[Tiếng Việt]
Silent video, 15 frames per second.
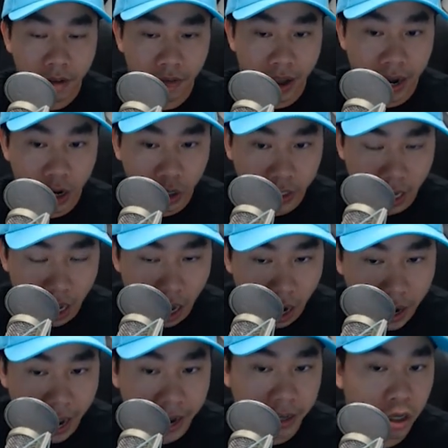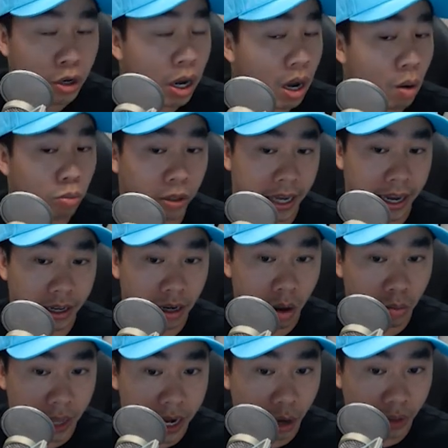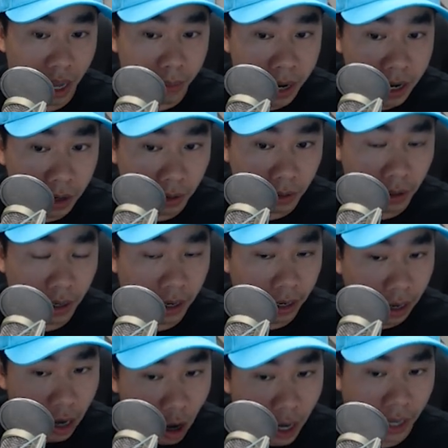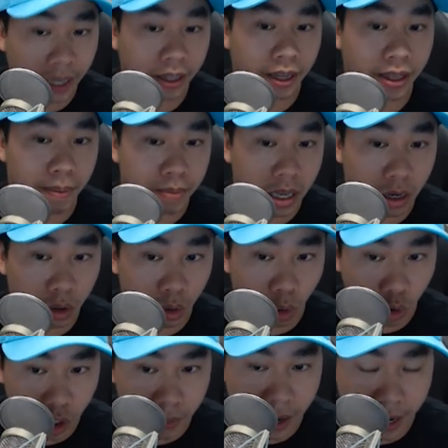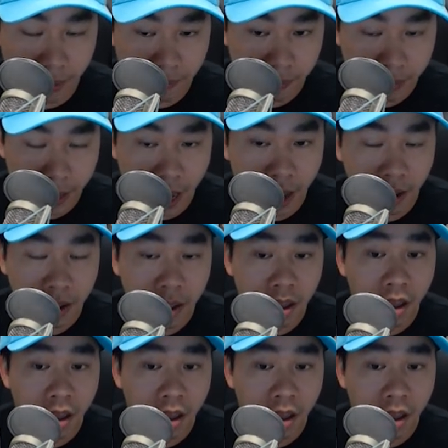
và nó sẽ ở đây chứ nó không sẽ không thể nào tan biến được cái đó là cái cái tầm nhìn của Jimmy đó